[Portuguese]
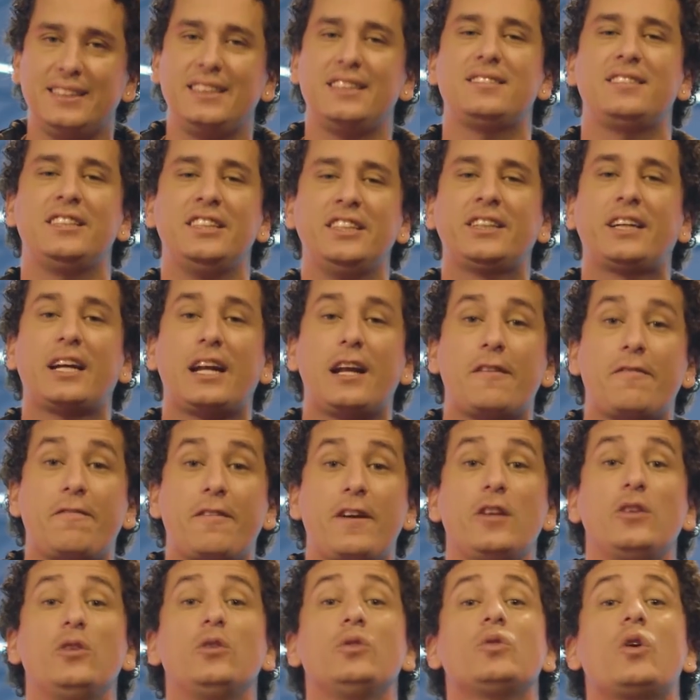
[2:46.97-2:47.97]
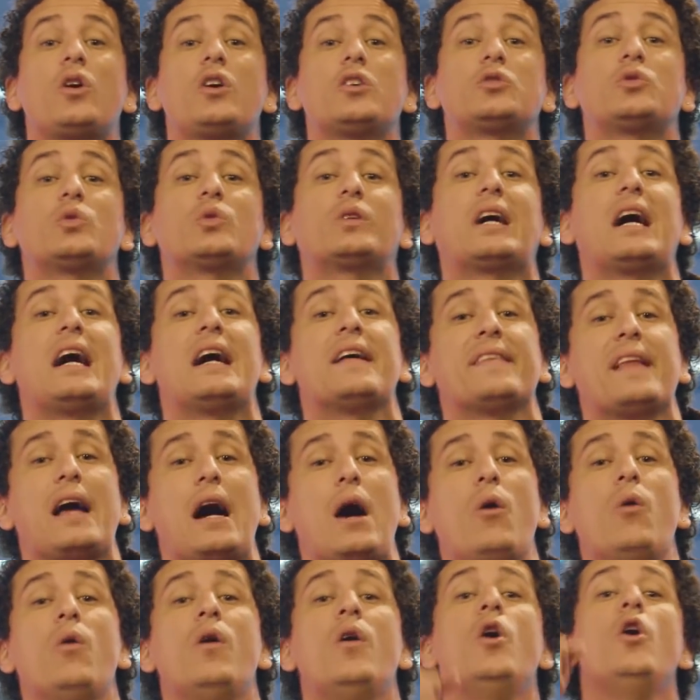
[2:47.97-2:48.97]
de se inscrever no nosso
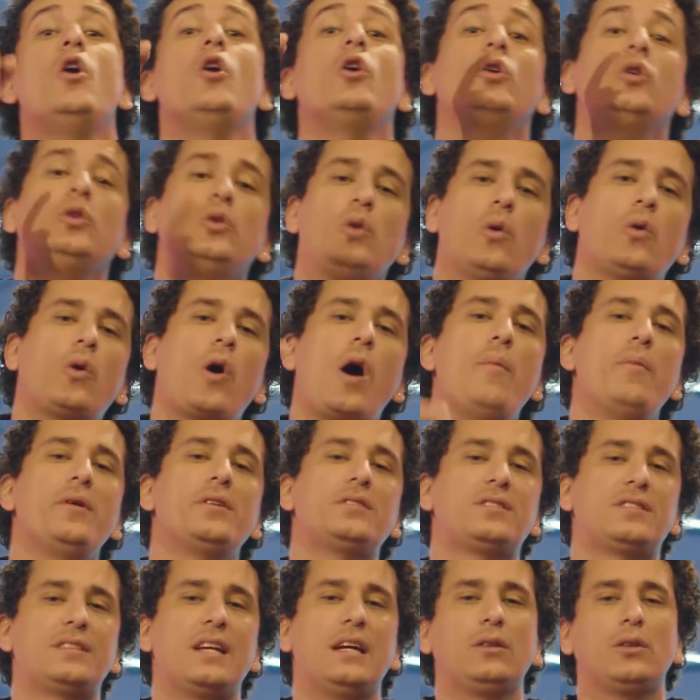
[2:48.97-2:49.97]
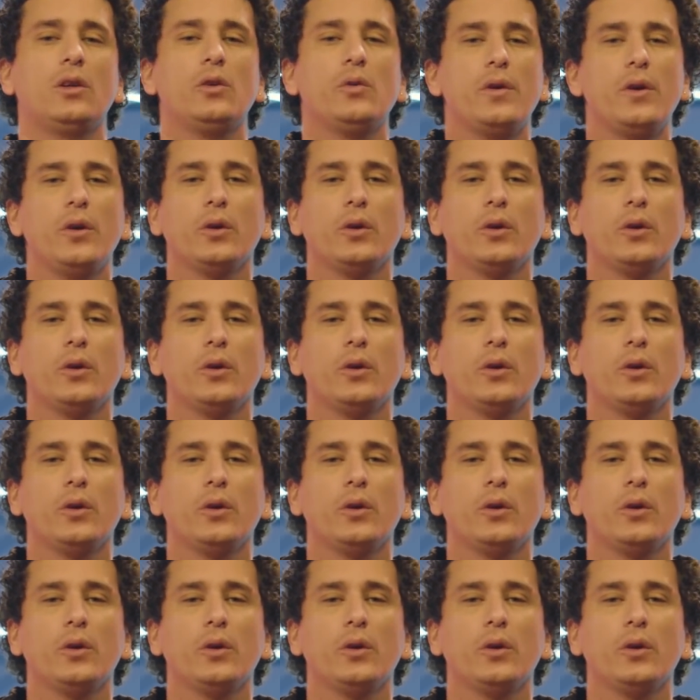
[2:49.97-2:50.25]
canal no Comedy Centro no